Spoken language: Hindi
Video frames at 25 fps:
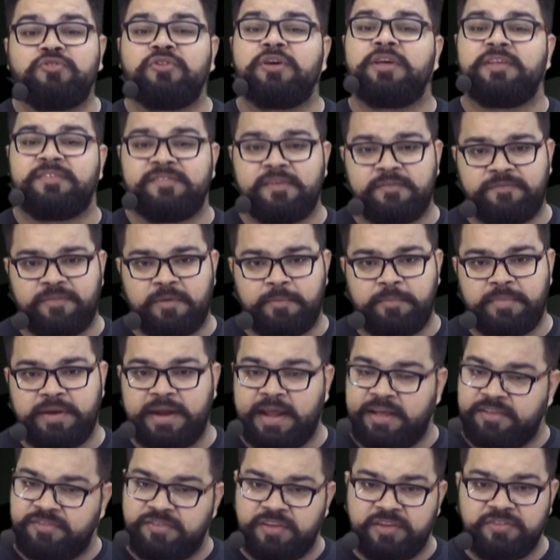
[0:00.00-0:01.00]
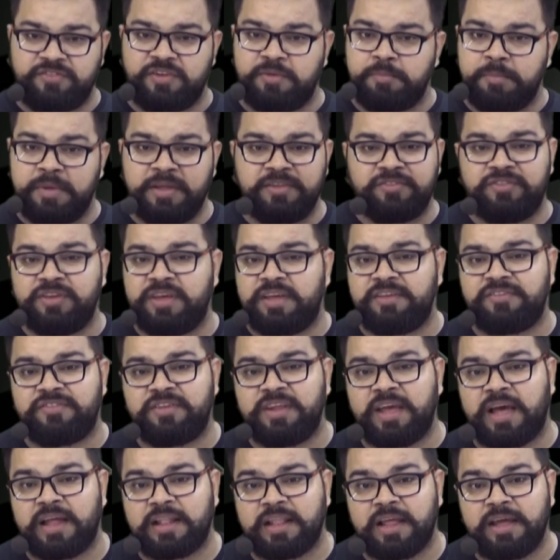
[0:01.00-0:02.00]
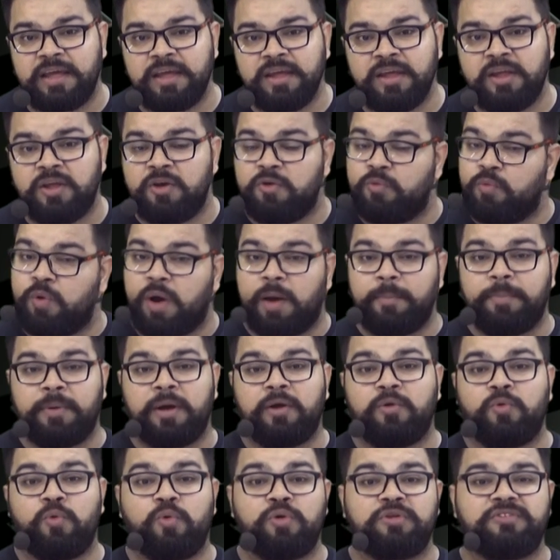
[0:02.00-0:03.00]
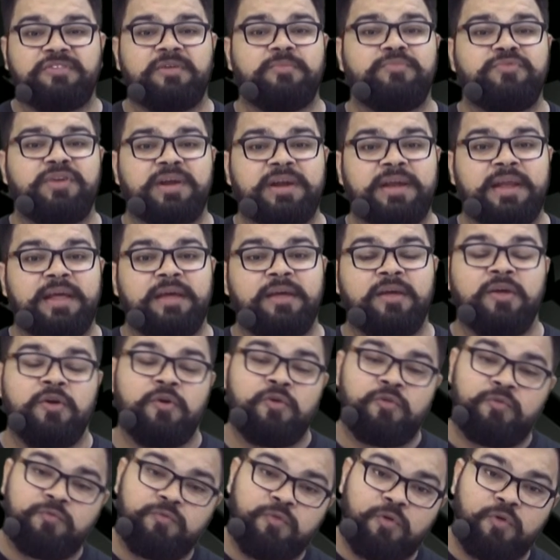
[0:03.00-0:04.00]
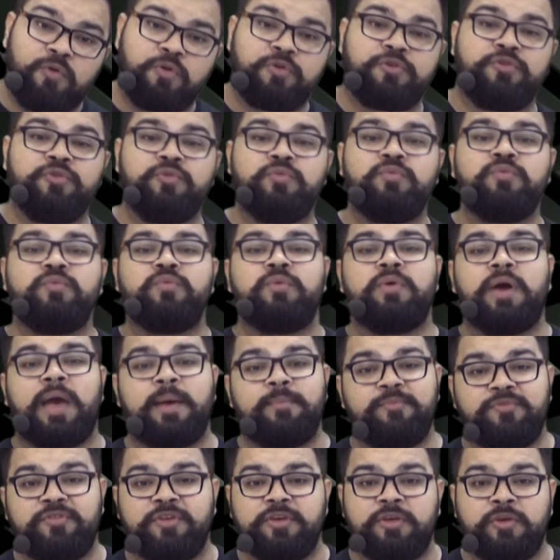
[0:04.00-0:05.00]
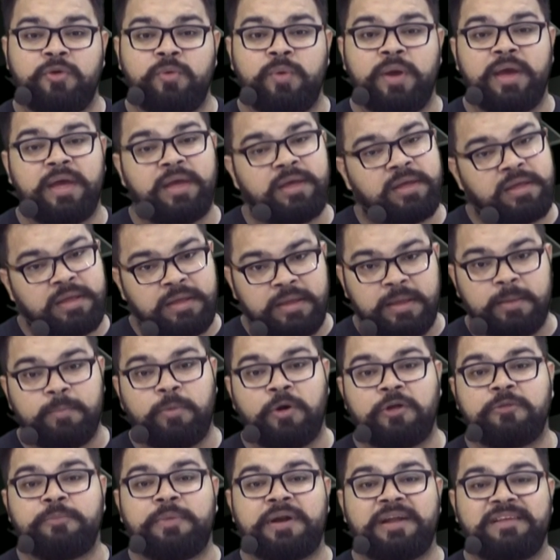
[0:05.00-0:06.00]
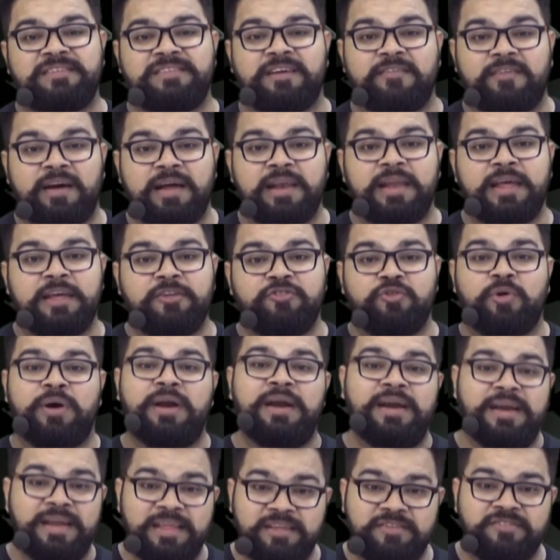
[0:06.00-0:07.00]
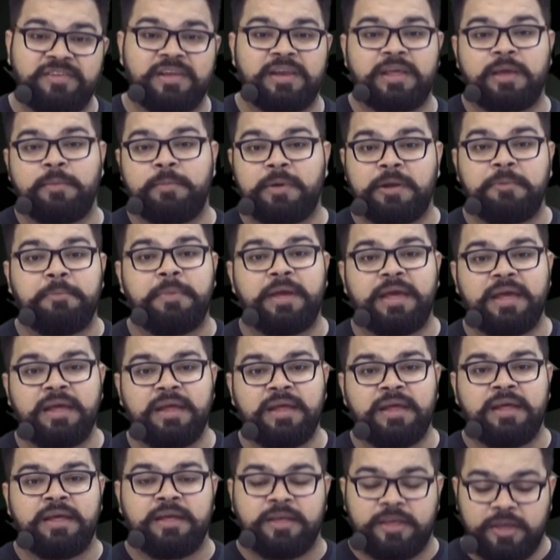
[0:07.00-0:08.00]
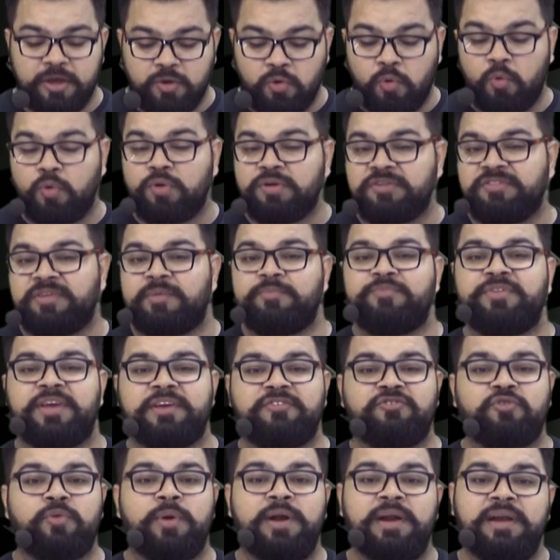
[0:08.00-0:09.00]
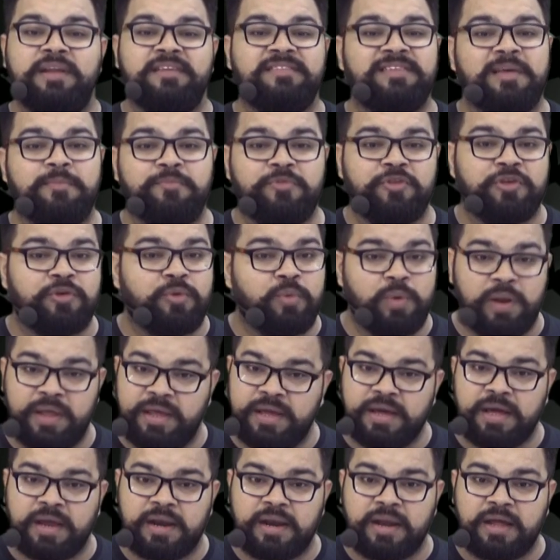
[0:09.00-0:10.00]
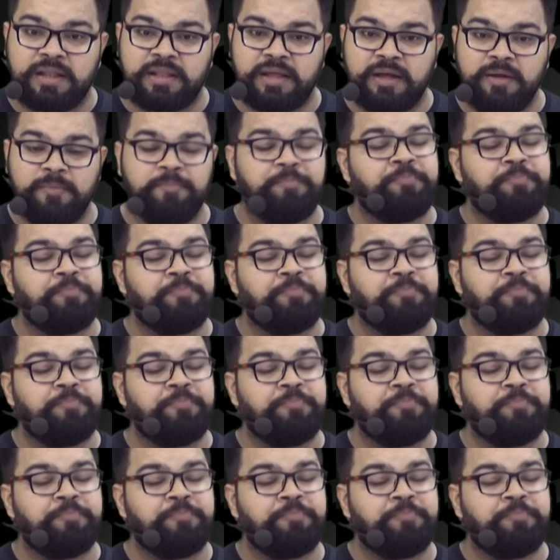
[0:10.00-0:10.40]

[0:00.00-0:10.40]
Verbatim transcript: और एस एफ एम टैक्सेशन में जीएसटी आता है वो आपका कोर सब्जेक्ट है वो क्यों एमसीक्यू है ये बहुत बड़ा सवाल है जो हर टीचर के मन में है कि कोर सब्जेक्ट्स को एटलीस्ट एमसीक्यू नहीं करना था